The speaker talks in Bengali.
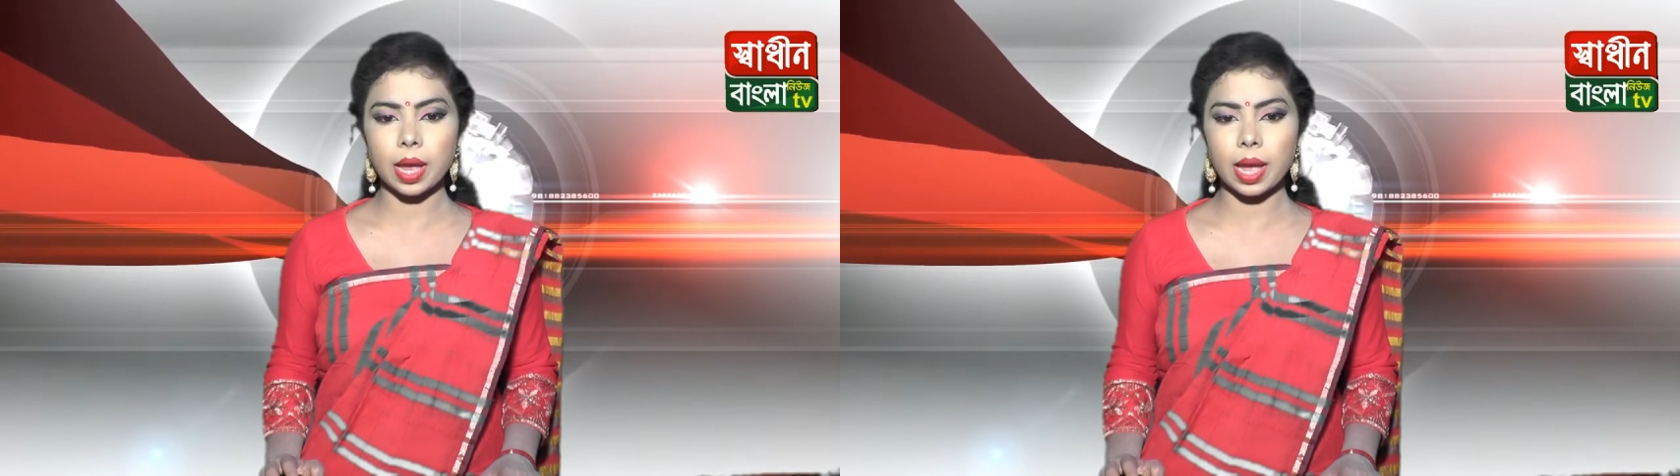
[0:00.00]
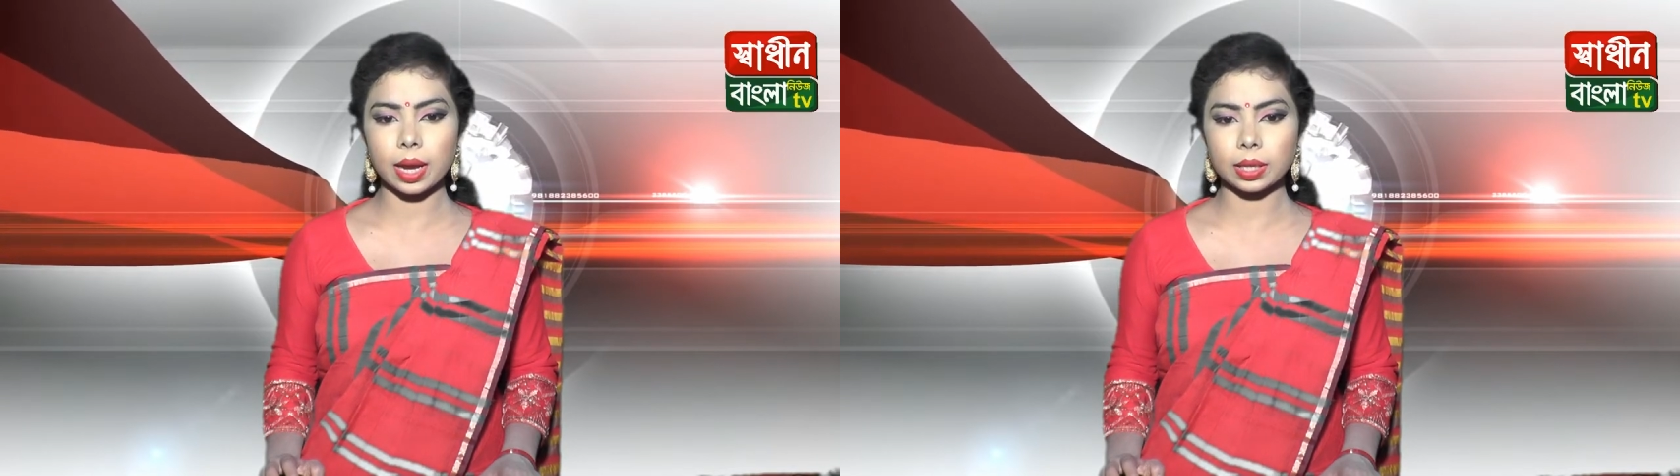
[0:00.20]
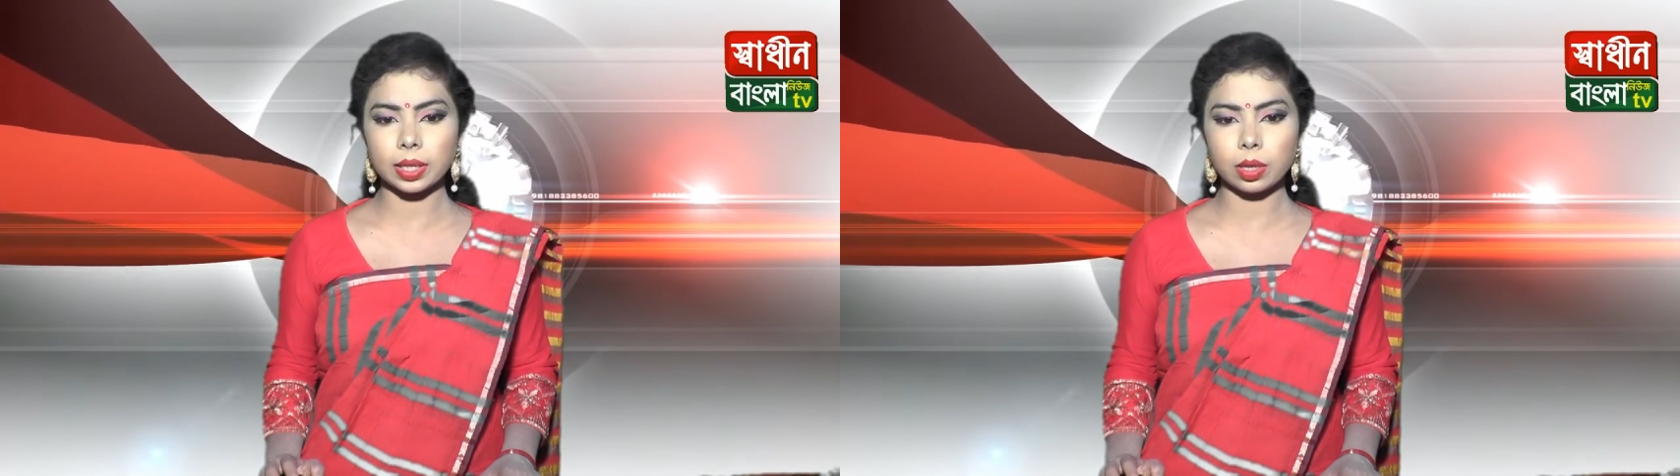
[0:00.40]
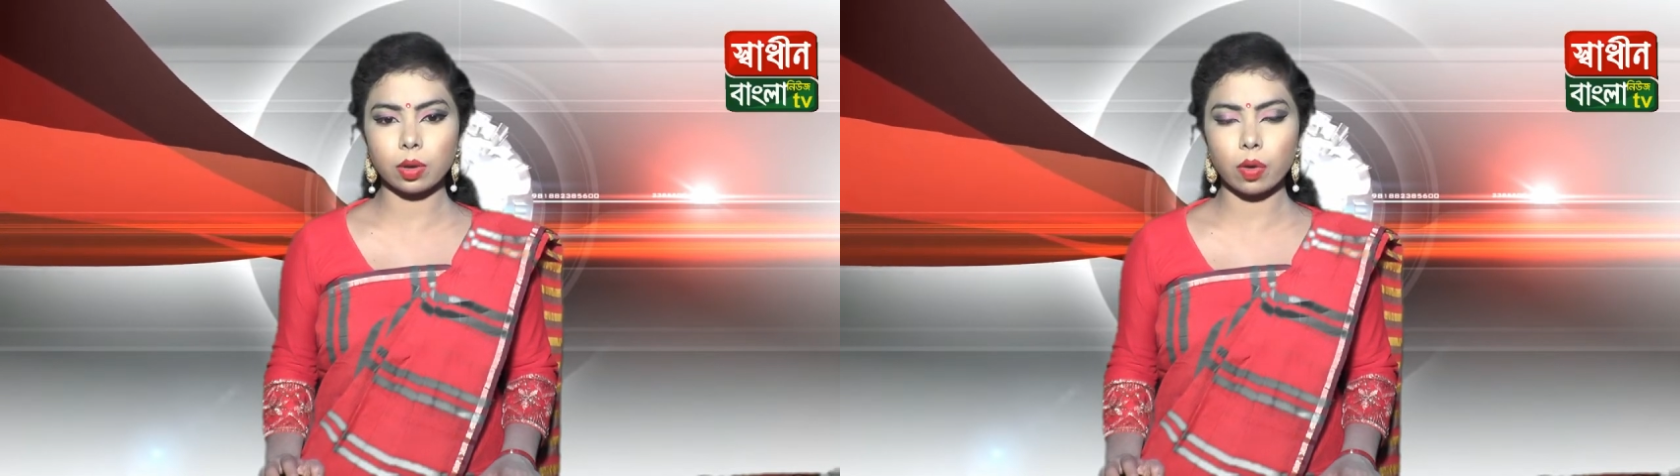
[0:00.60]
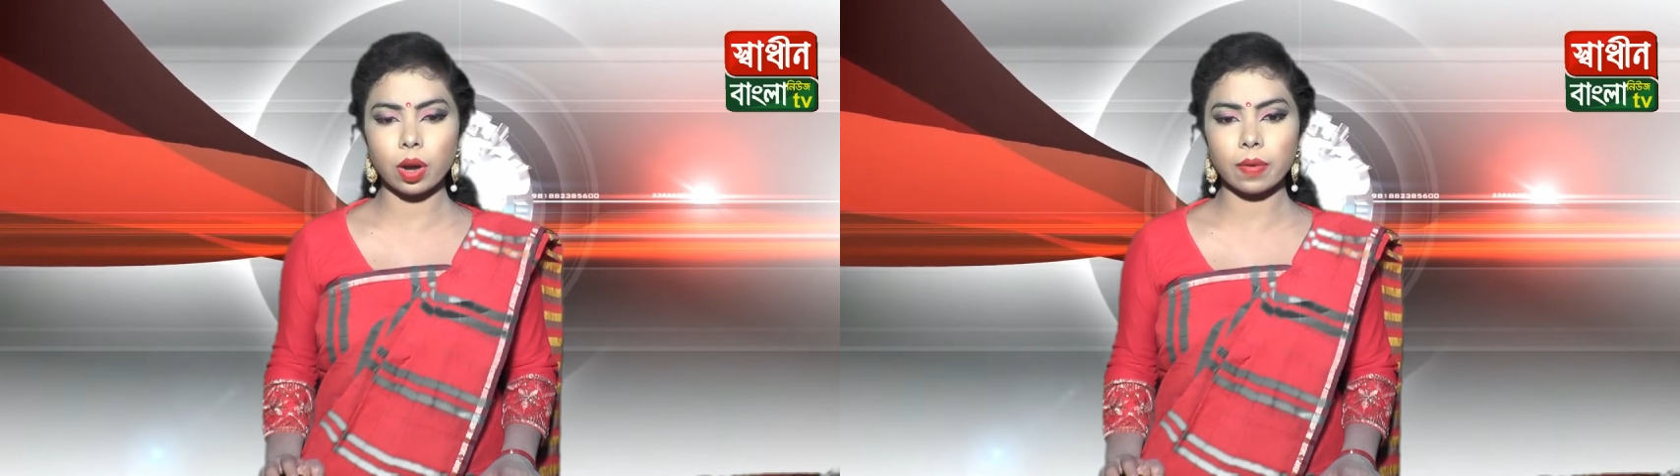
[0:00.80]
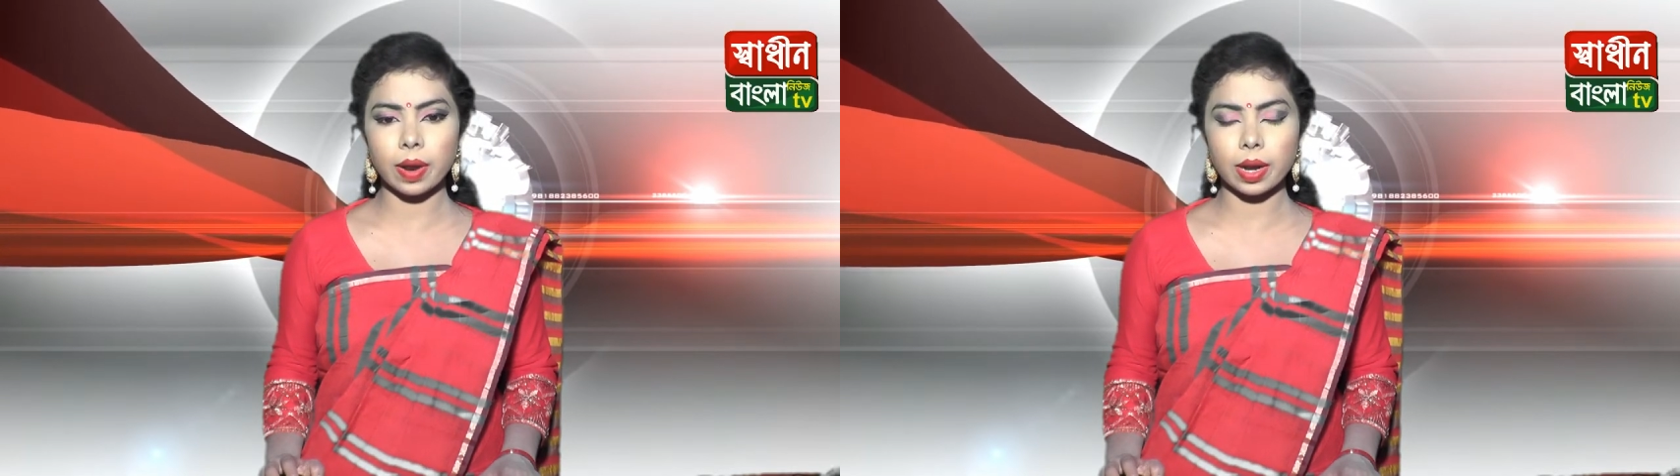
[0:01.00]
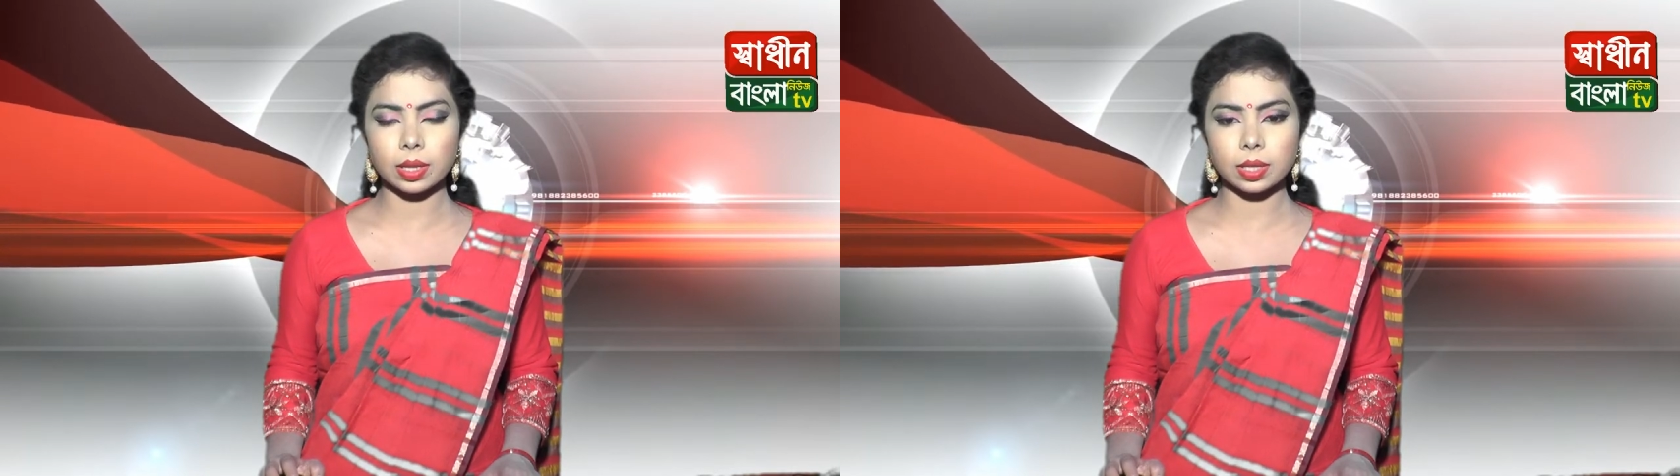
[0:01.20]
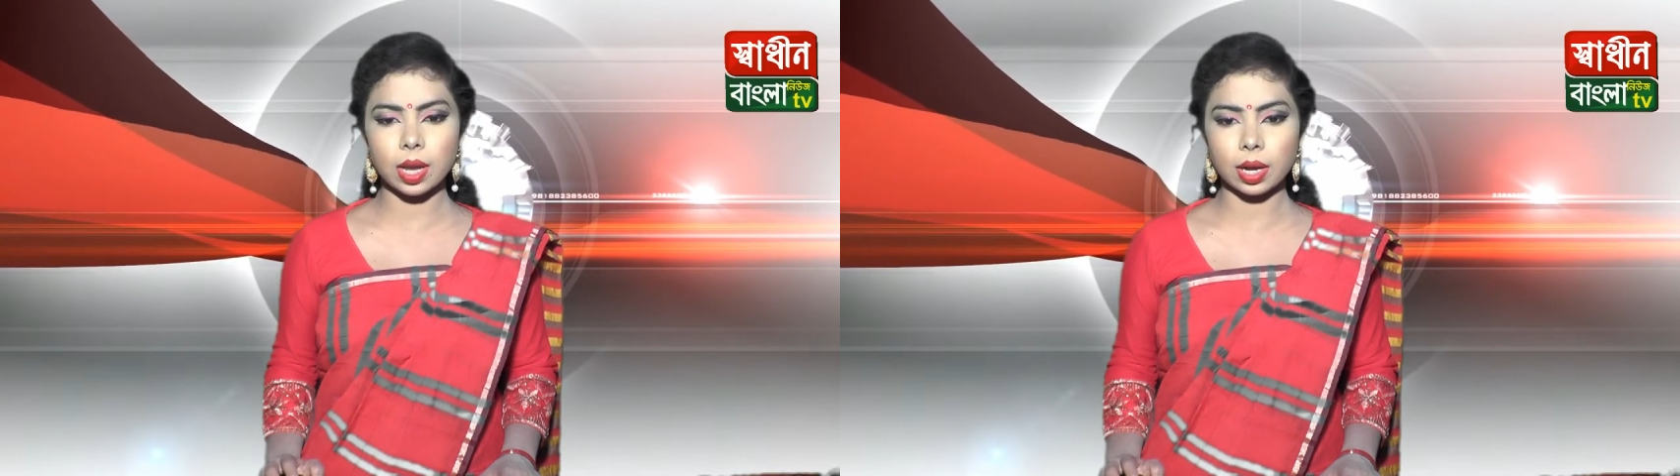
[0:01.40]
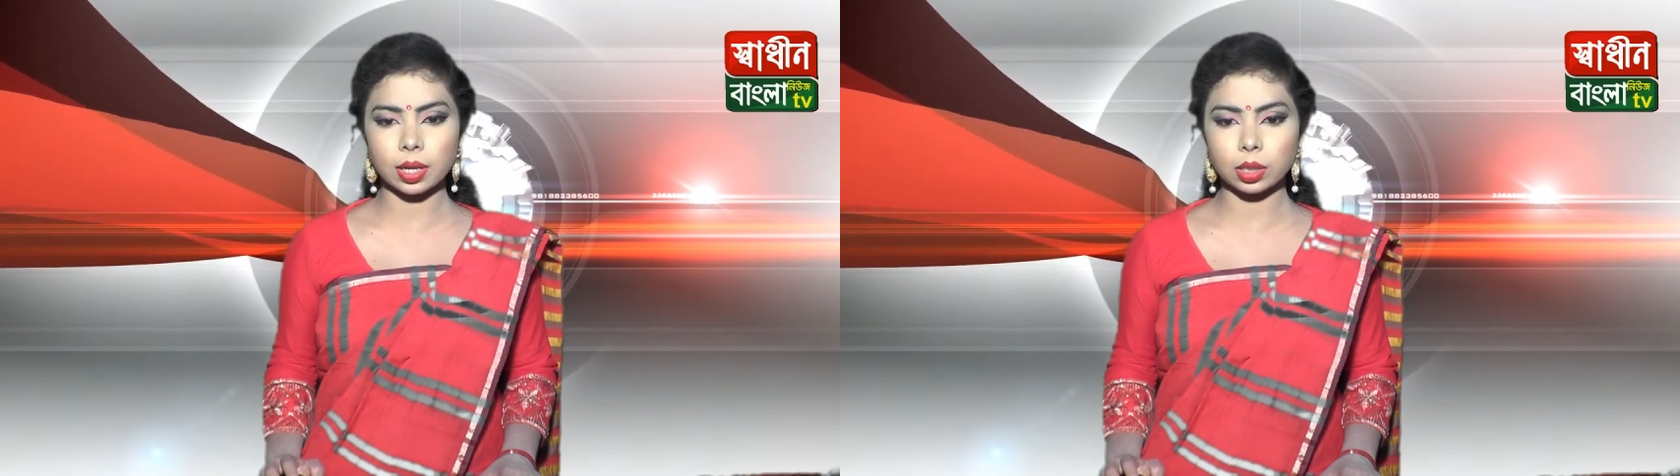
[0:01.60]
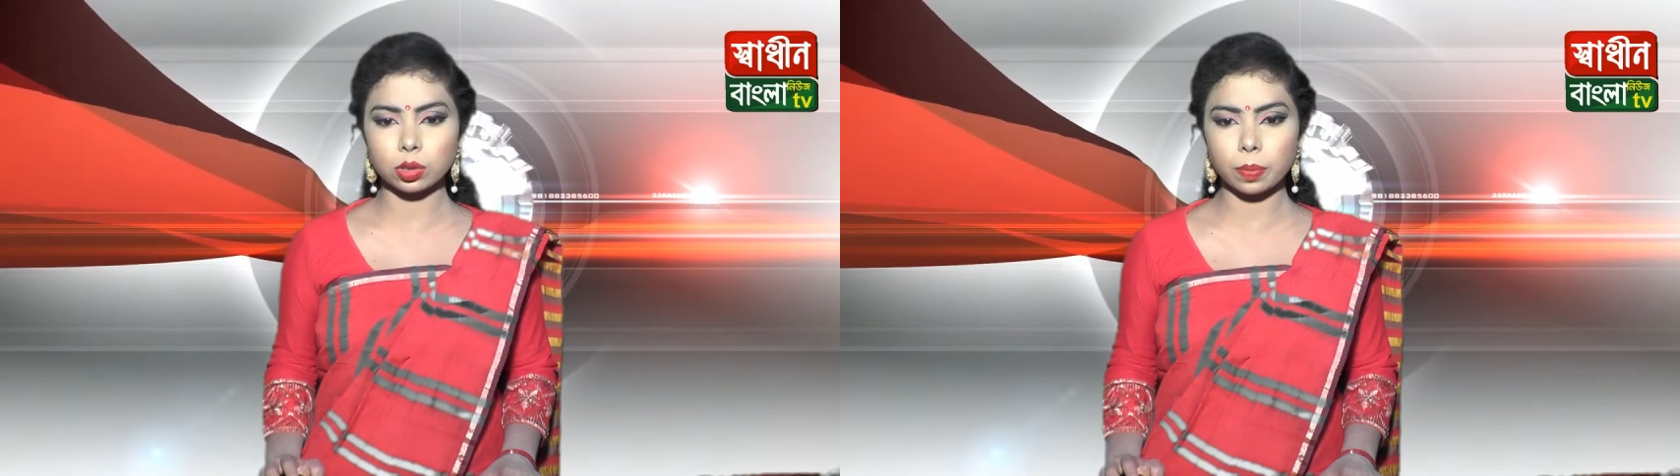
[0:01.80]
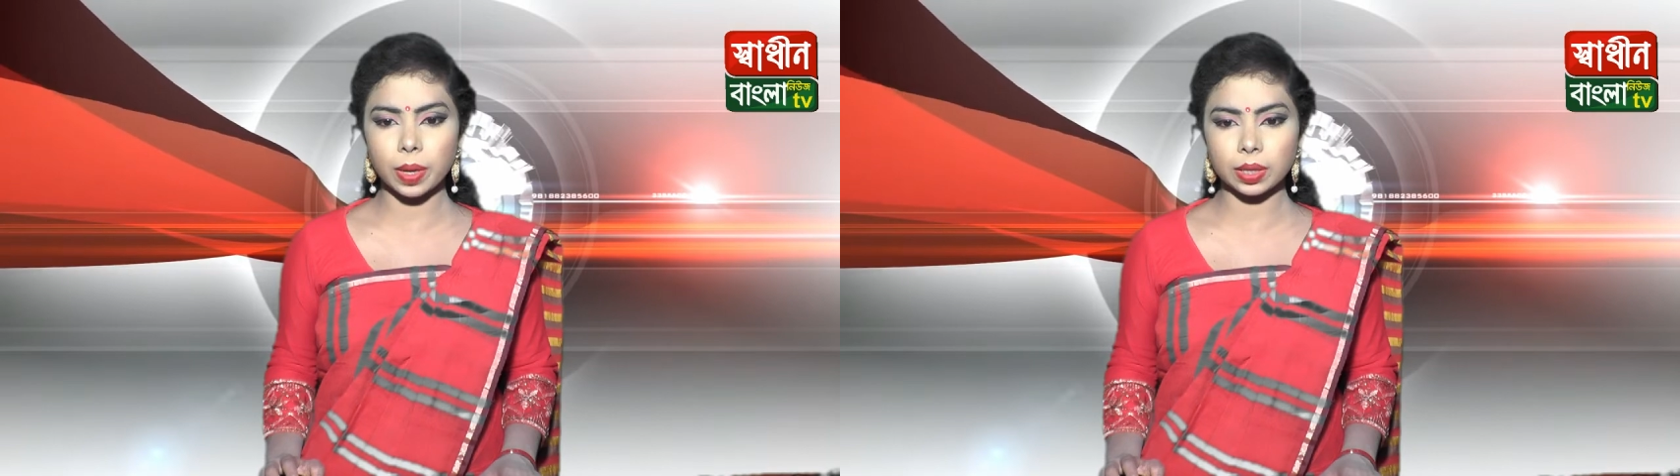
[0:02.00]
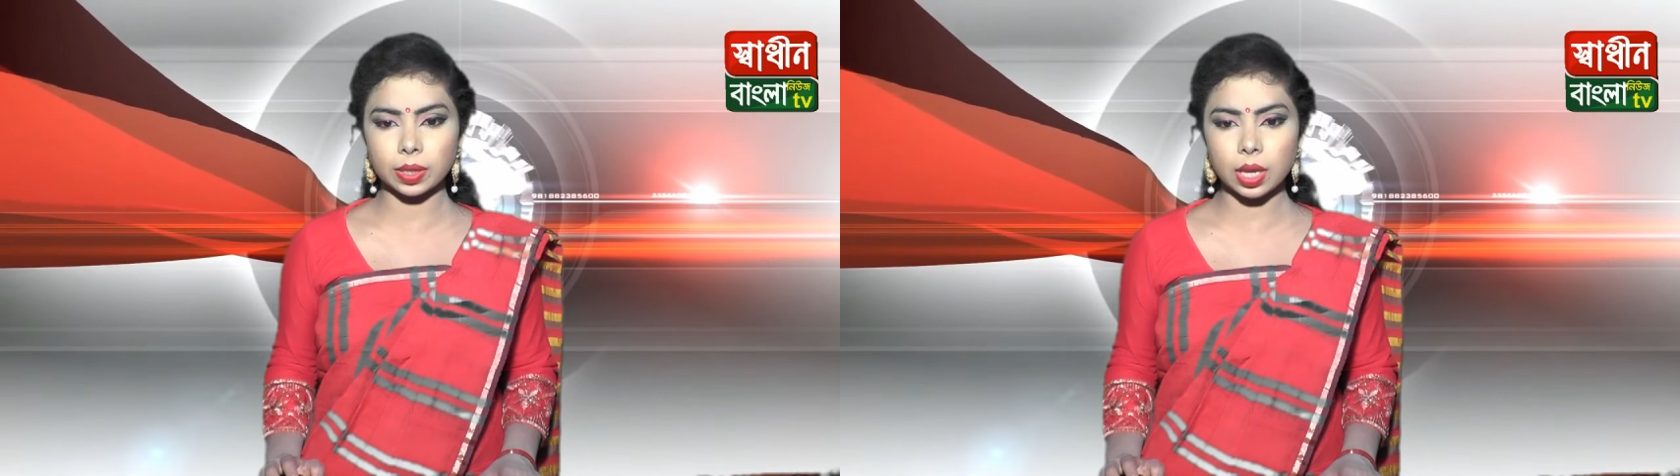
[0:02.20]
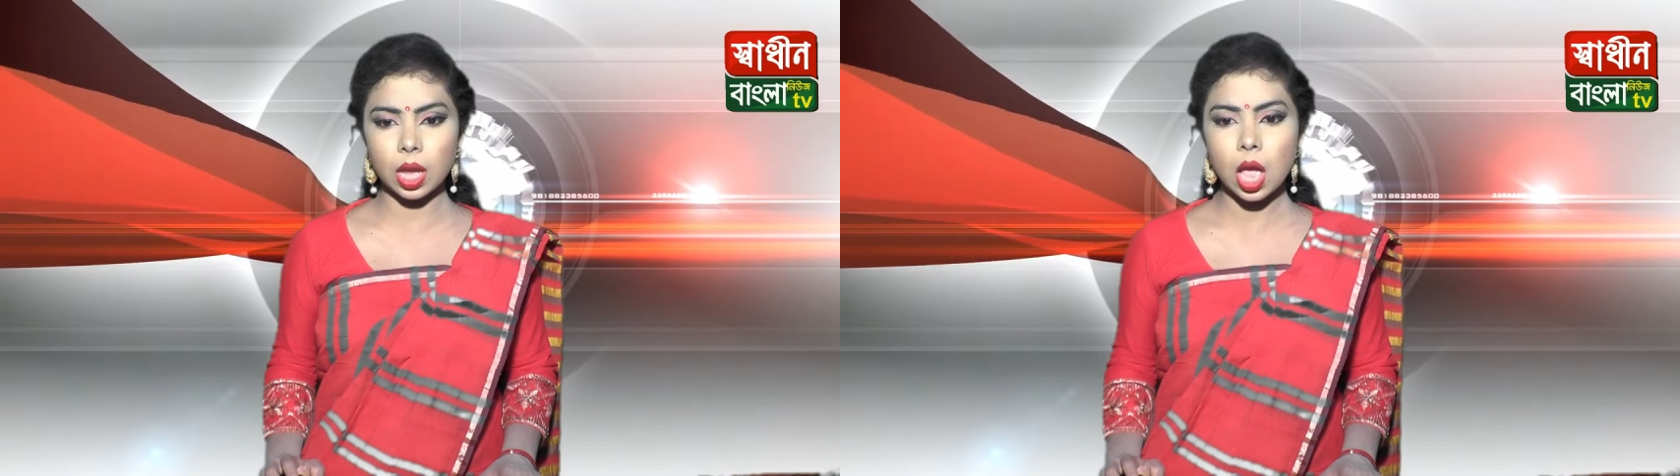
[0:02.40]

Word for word: একাধিক করোনা ভাইরাসে আক্রান্ত ব্যক্তি